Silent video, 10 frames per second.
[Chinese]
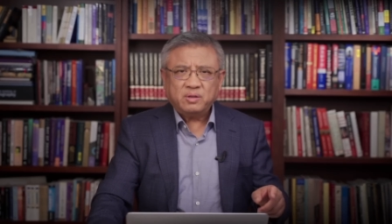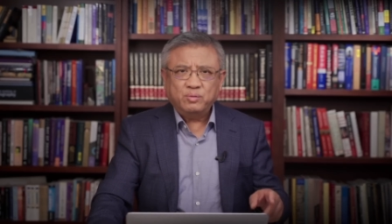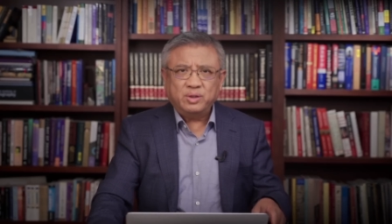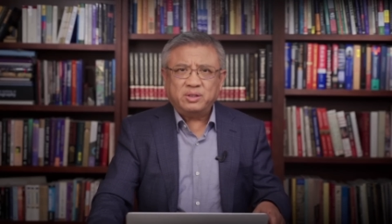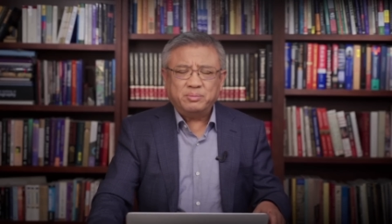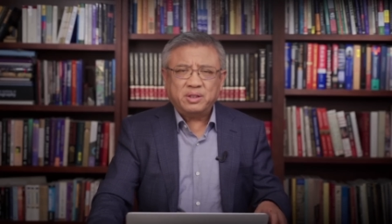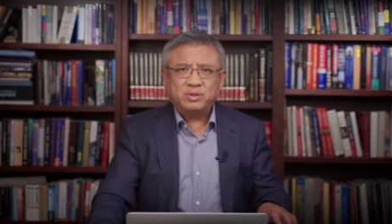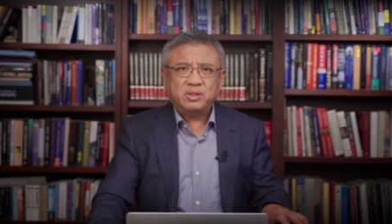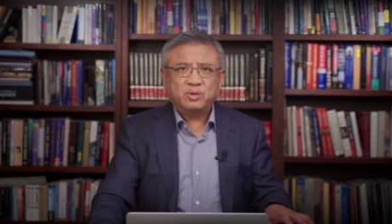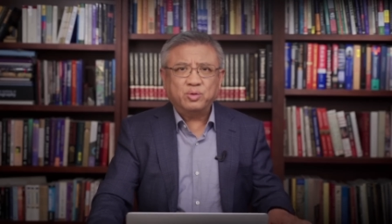为什么呢？就
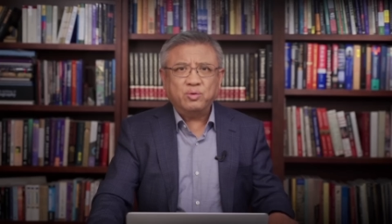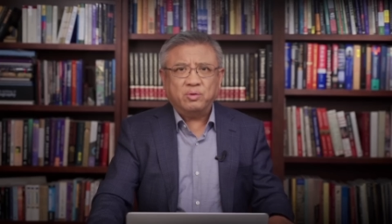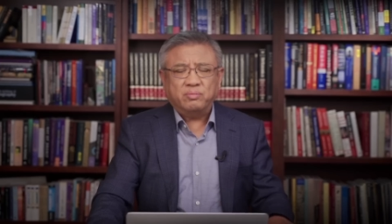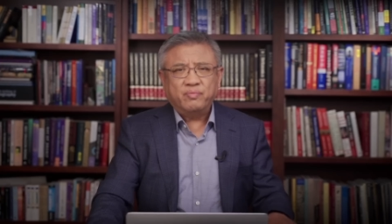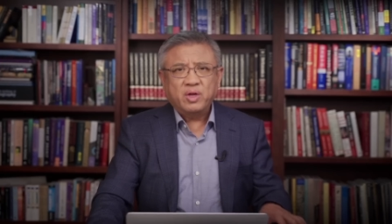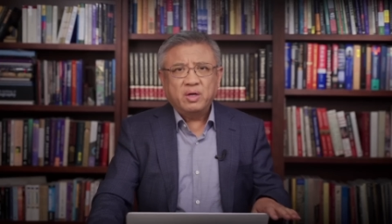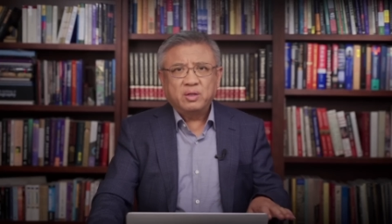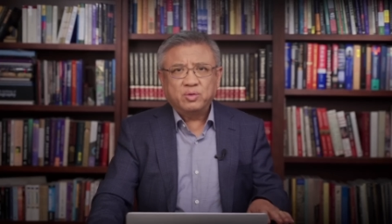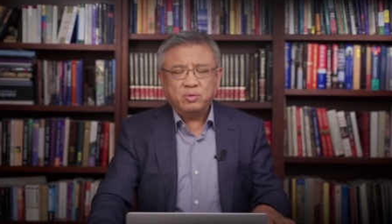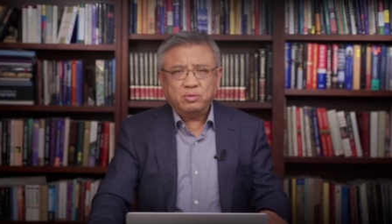像中共，
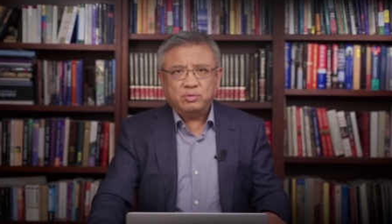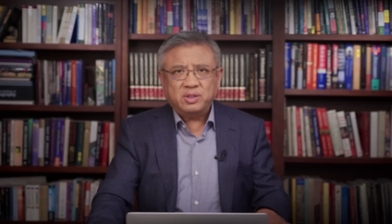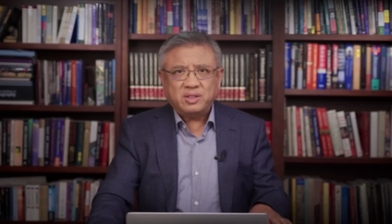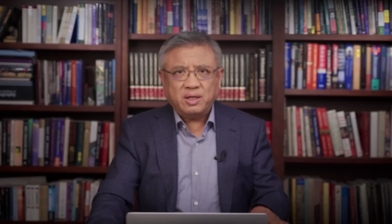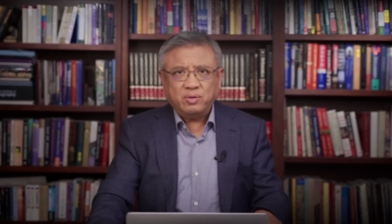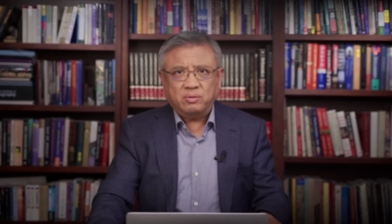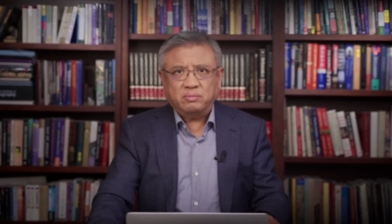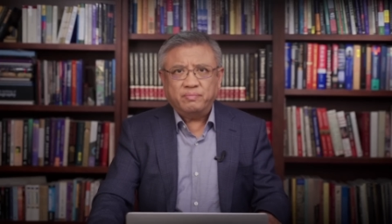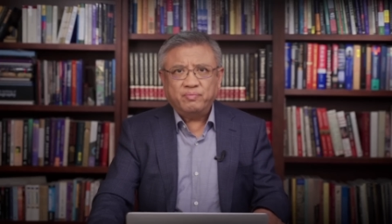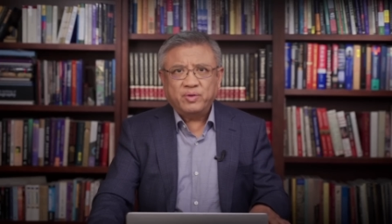中共去煽动
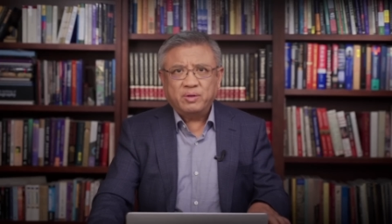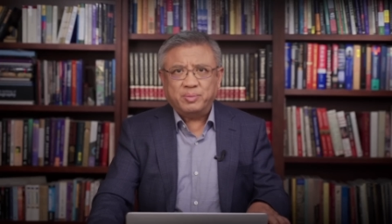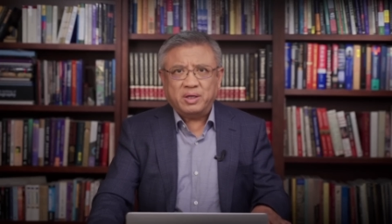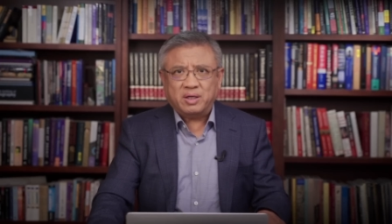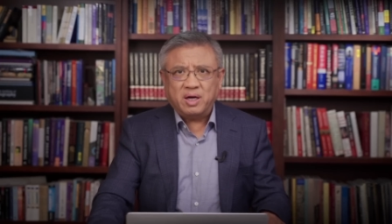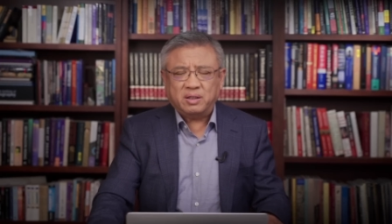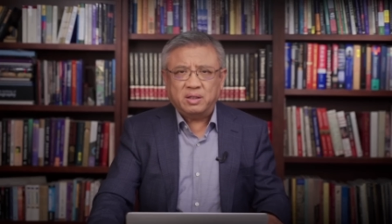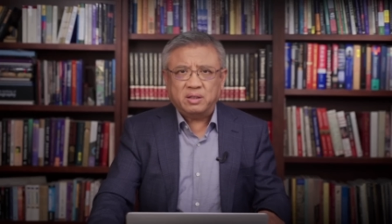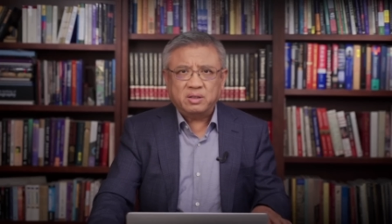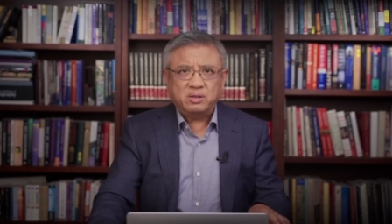别人抗
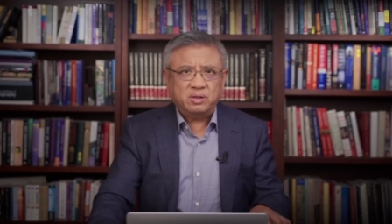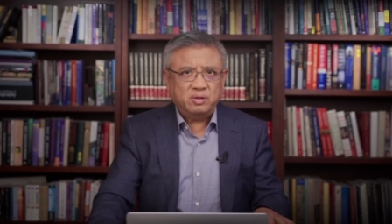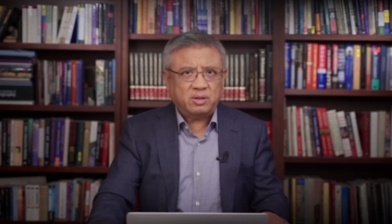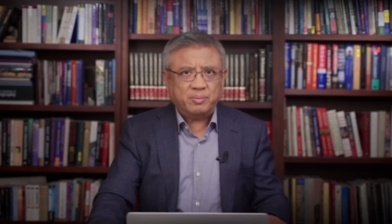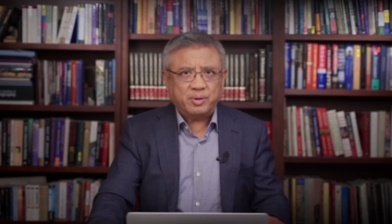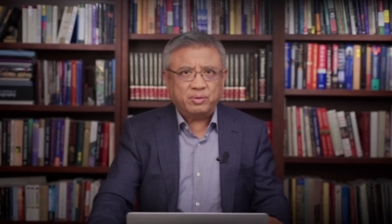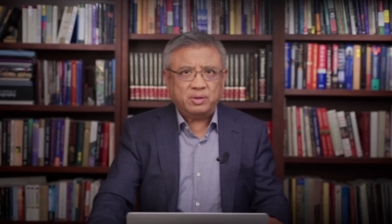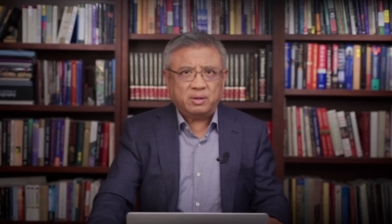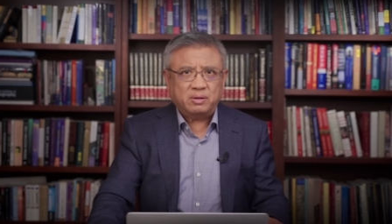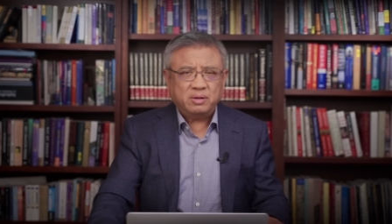议，这是又当别论
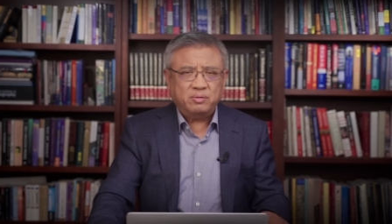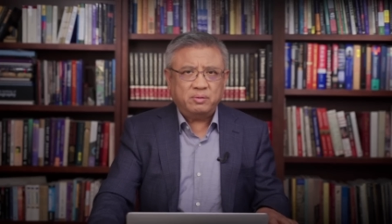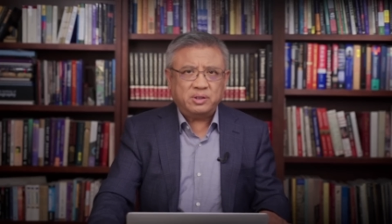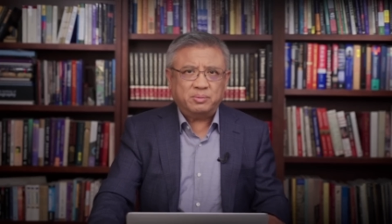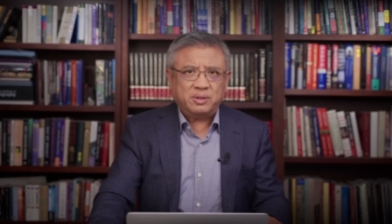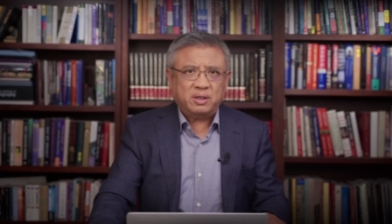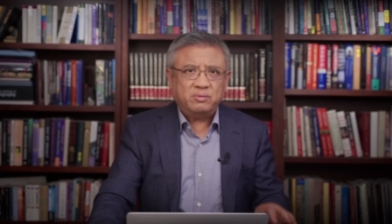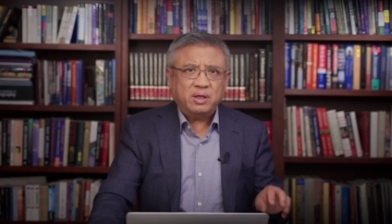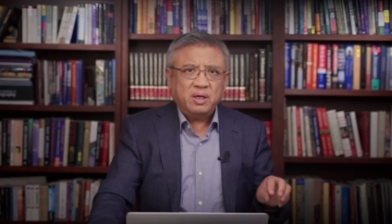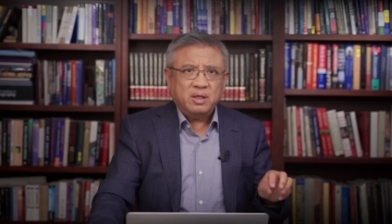的。因为为什么呢？因
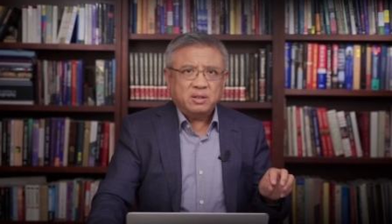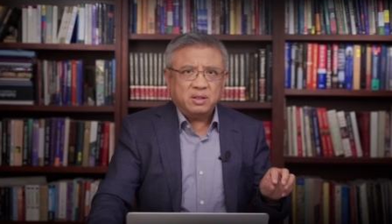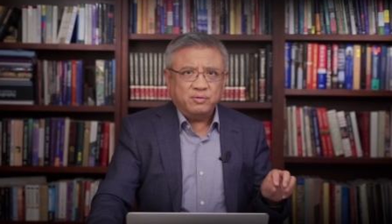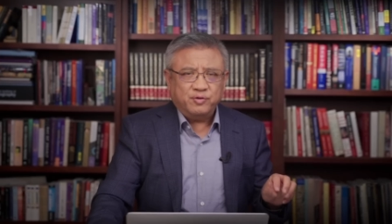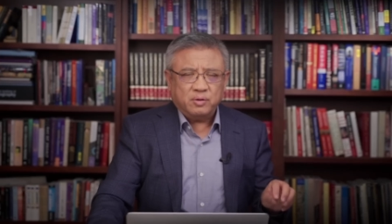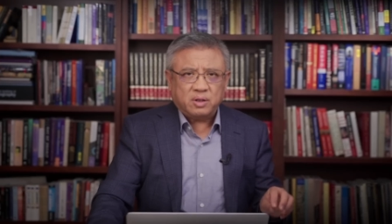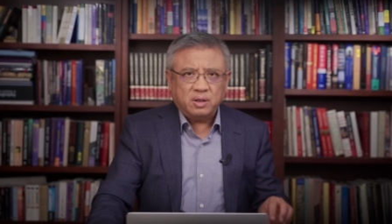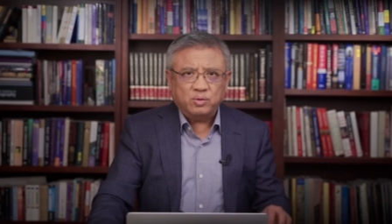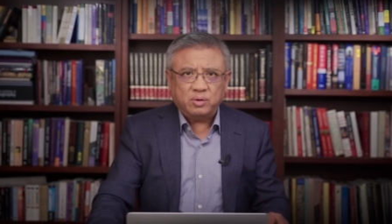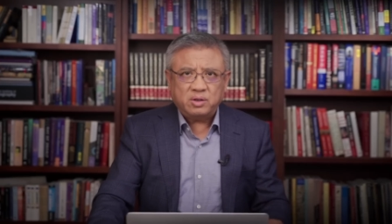为政府有
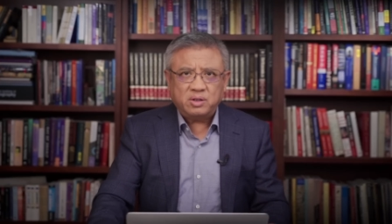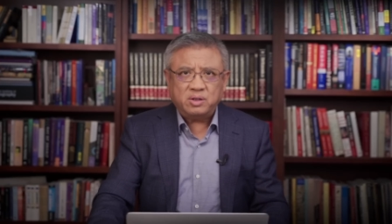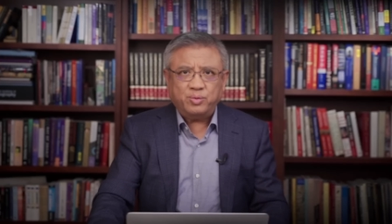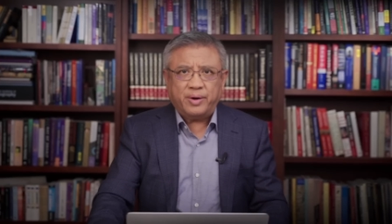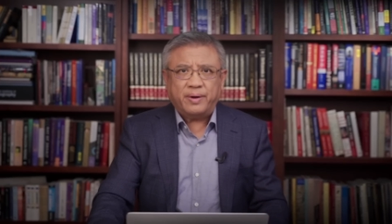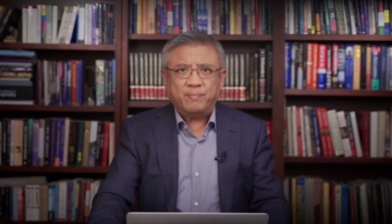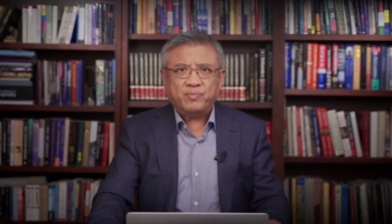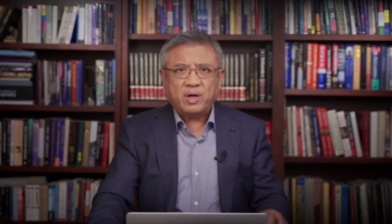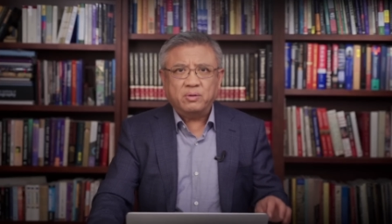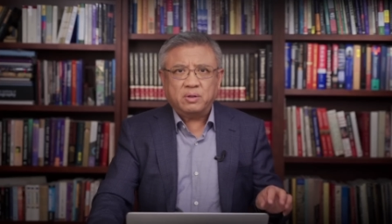更多的资源，
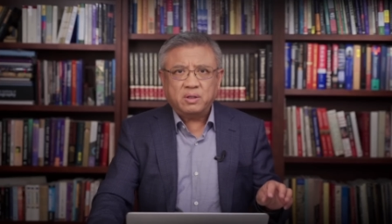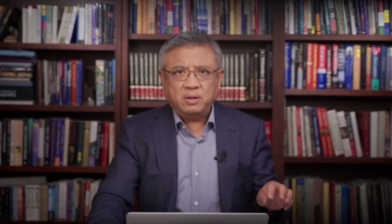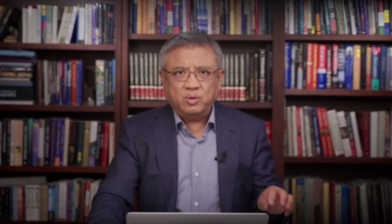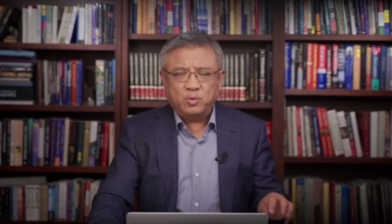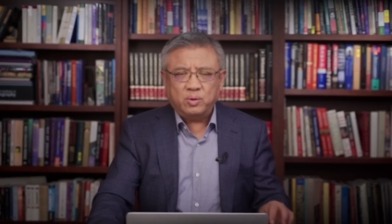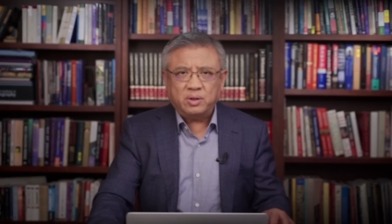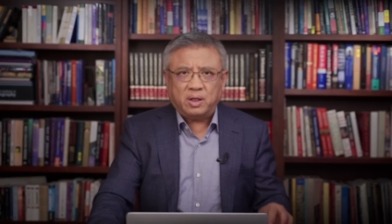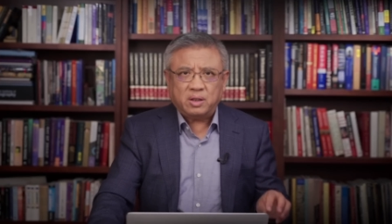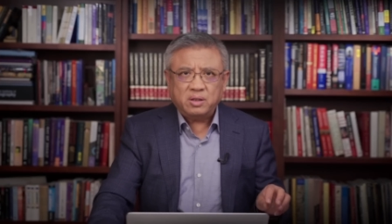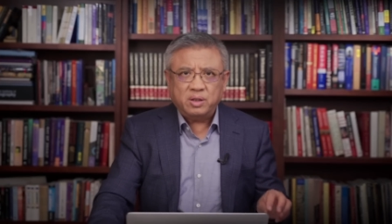它有更多的
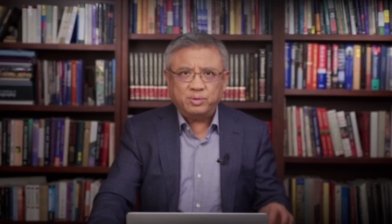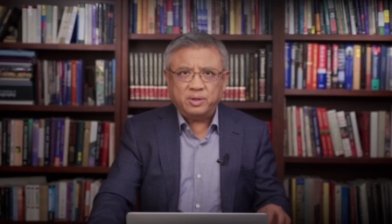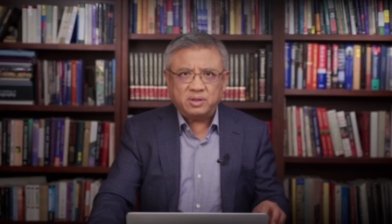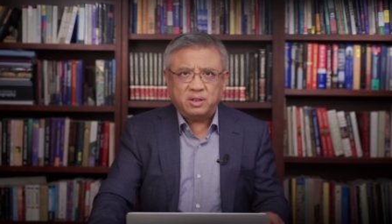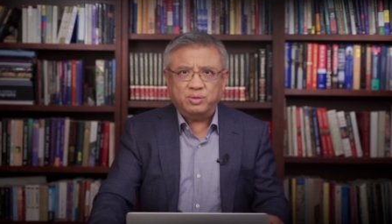科学证